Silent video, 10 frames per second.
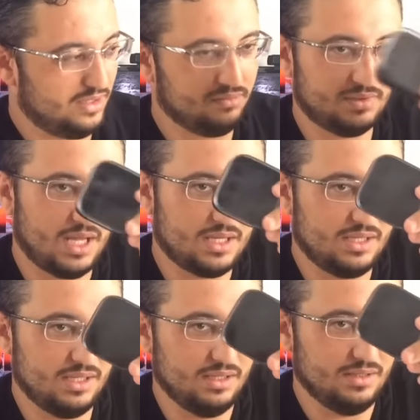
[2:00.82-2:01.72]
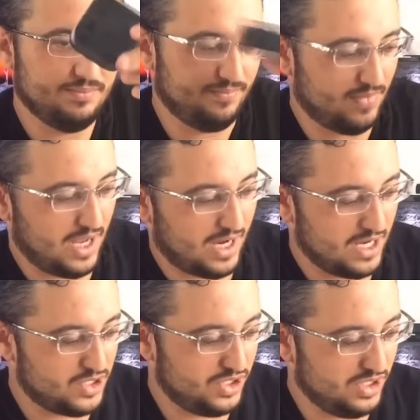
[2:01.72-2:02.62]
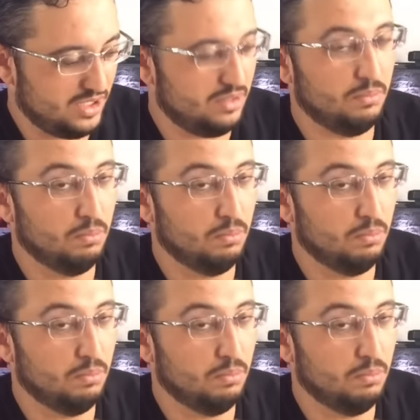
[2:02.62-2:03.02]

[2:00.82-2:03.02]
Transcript: Então tá aqui a caixinha,